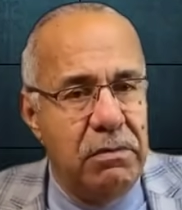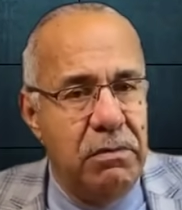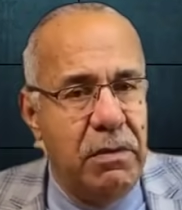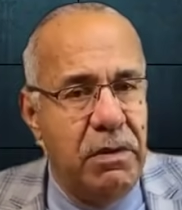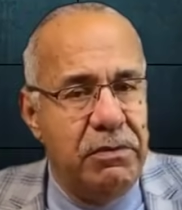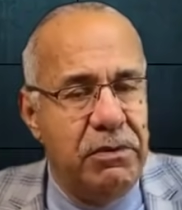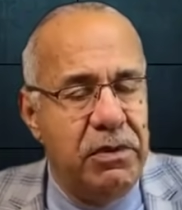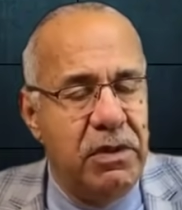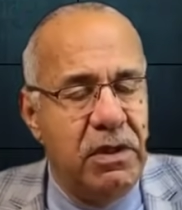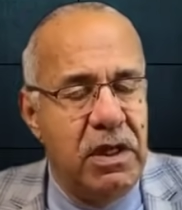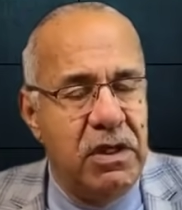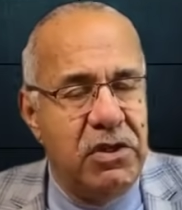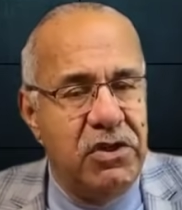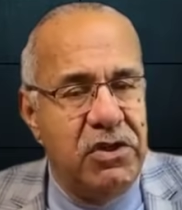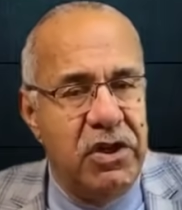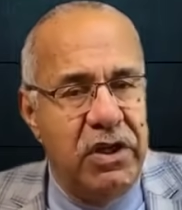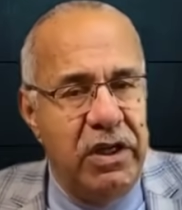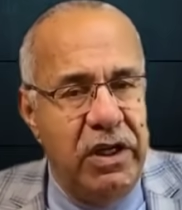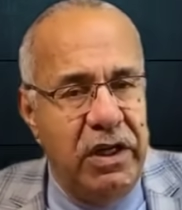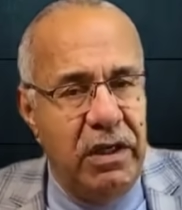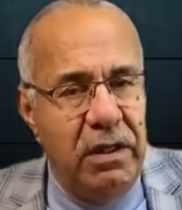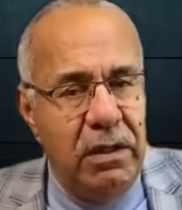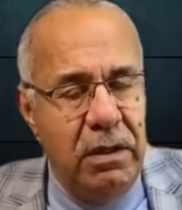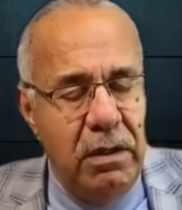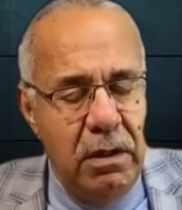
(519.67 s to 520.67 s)
تما بدينا
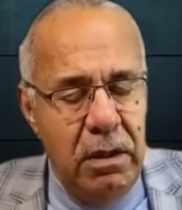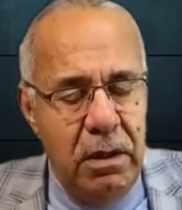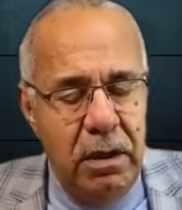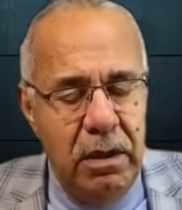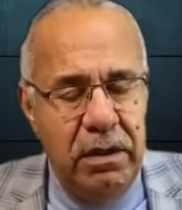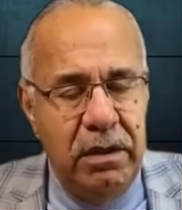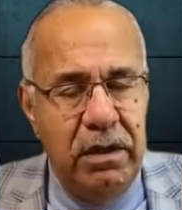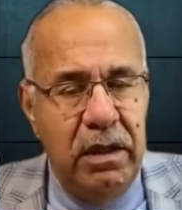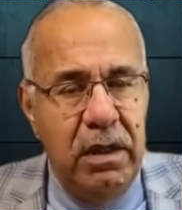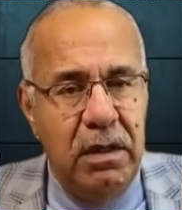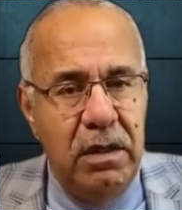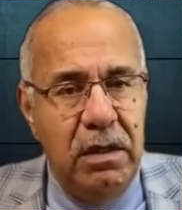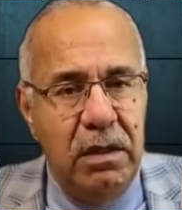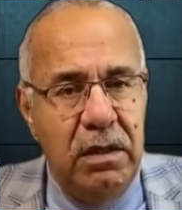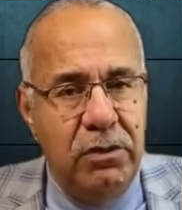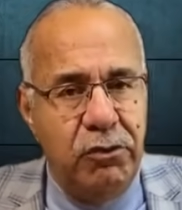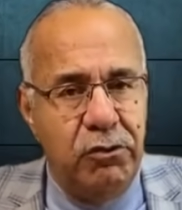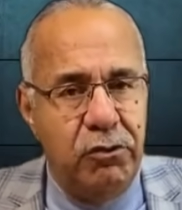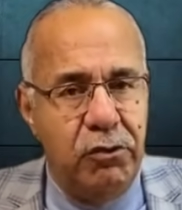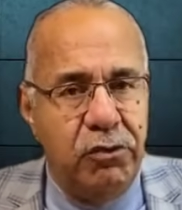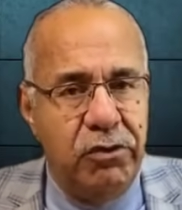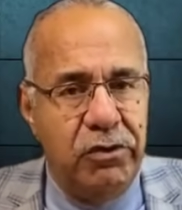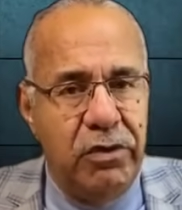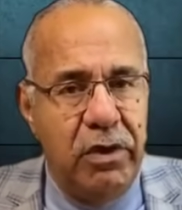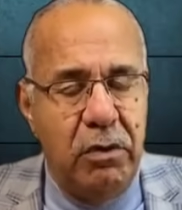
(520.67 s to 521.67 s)
التشريح ديال
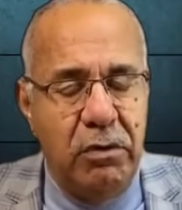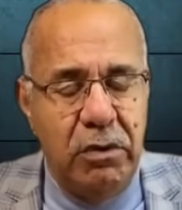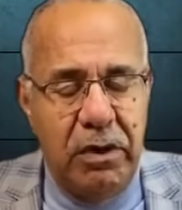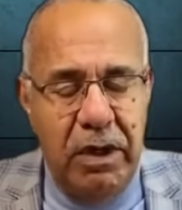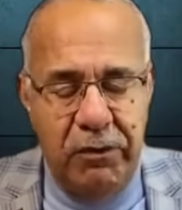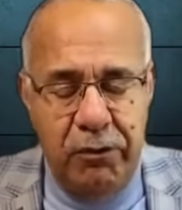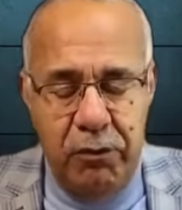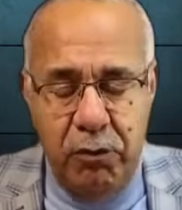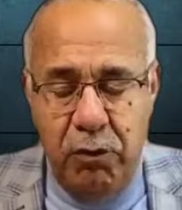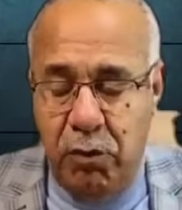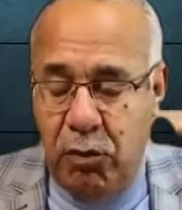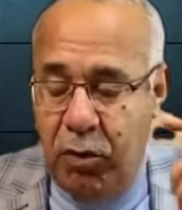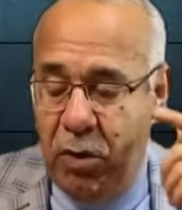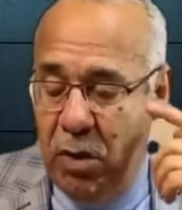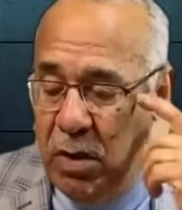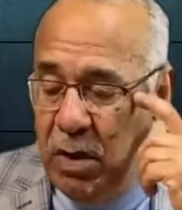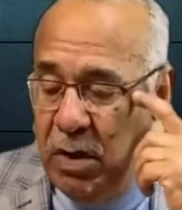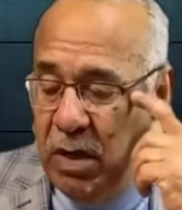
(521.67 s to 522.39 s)
الجثه ونعرفوا